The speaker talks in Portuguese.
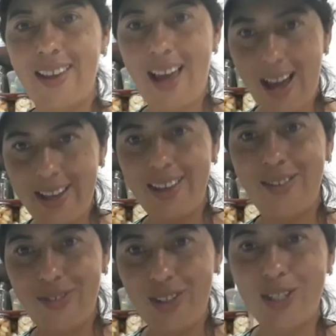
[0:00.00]
Aí,
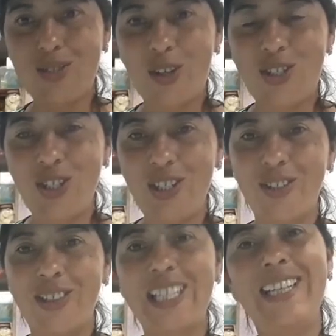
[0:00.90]
viram as
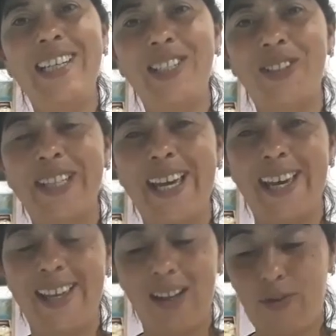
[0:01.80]
fotinhas? Que lindo,
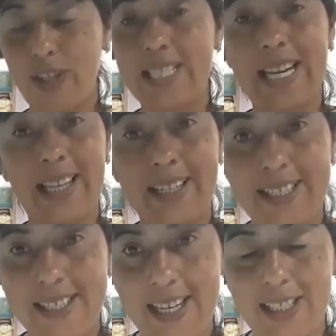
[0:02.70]
né? Ela fez aquela
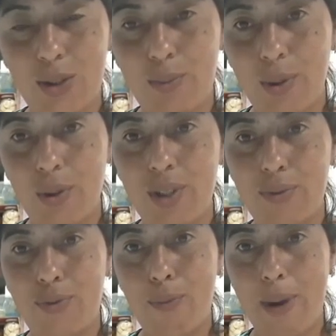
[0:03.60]
receita do bolo de
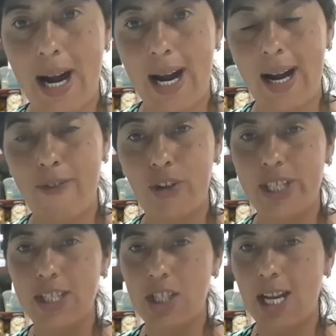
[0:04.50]
fubá. Vou
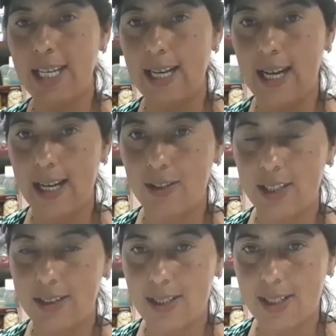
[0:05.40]
deixar linkado
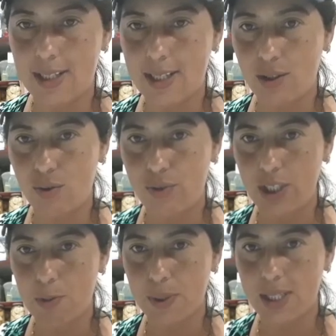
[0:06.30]
na descrição do
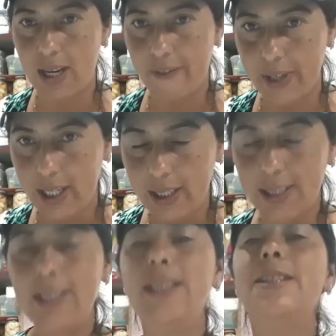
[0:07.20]
vídeo para você lá ver.
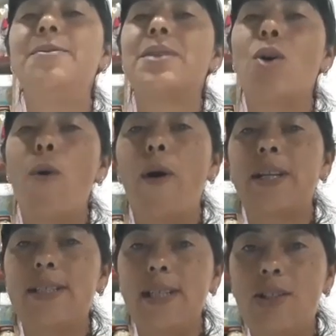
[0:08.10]
Ou a
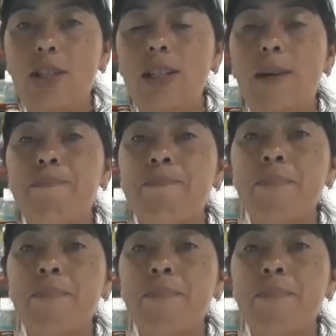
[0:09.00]
receitinha.